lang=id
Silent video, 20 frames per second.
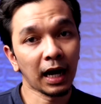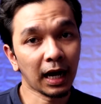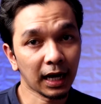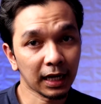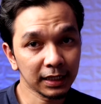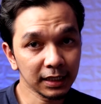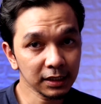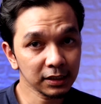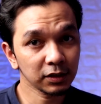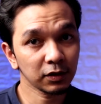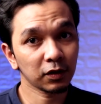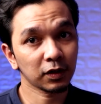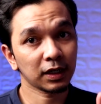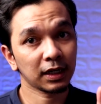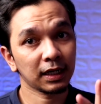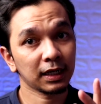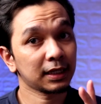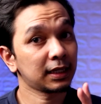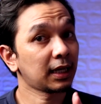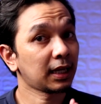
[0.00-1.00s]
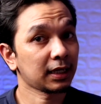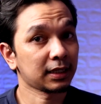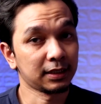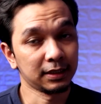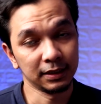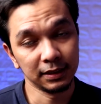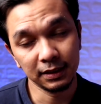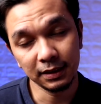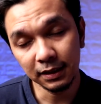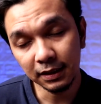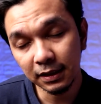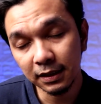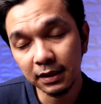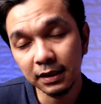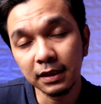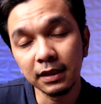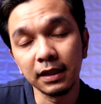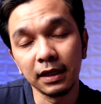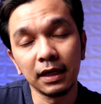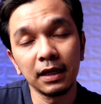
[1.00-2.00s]
ada seorang laki-laki
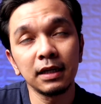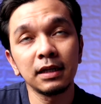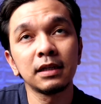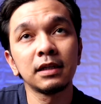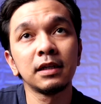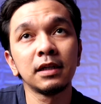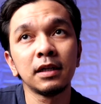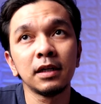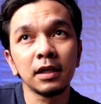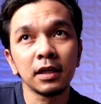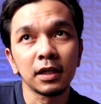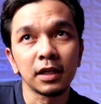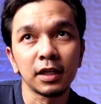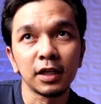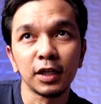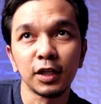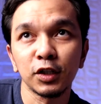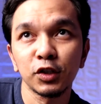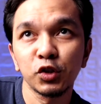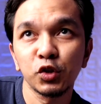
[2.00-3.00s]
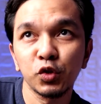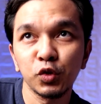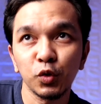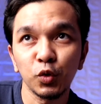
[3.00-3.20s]
ya uh,